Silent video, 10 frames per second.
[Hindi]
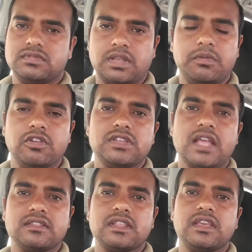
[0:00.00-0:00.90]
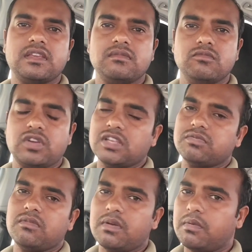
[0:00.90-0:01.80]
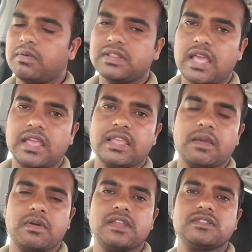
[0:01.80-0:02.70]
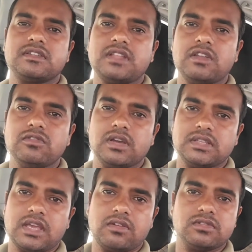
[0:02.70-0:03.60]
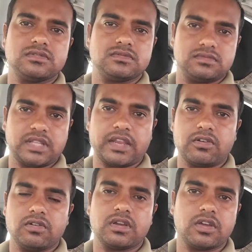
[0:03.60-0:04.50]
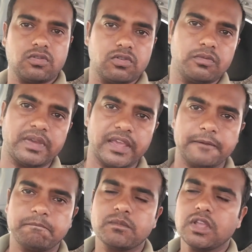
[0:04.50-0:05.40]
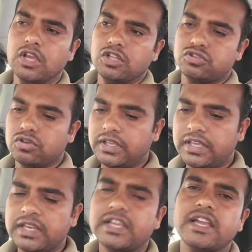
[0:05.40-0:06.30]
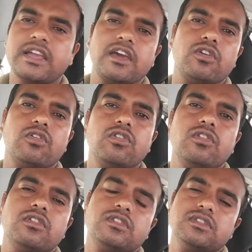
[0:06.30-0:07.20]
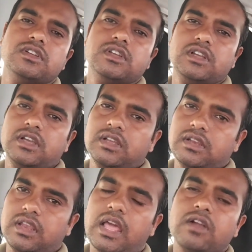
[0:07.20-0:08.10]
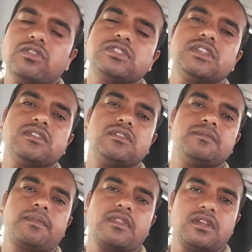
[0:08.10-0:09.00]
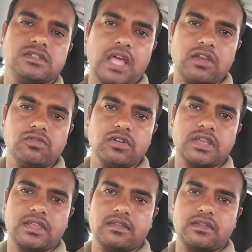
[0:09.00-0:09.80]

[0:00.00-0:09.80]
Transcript: सभी लोग जानते हैं मुकेश बाबा भी बताएं कि हमारे श्रद्धालु हजारों सैकड़ों करोड़ों में हैं तो इन करोड़ों लाखों श्रद्धालुओं